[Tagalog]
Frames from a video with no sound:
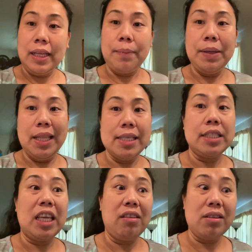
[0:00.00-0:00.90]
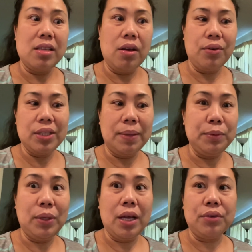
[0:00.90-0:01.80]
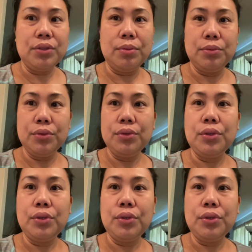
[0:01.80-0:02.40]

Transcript: namin last na yung asawa ko. Sabi nyo wala ako sa mood.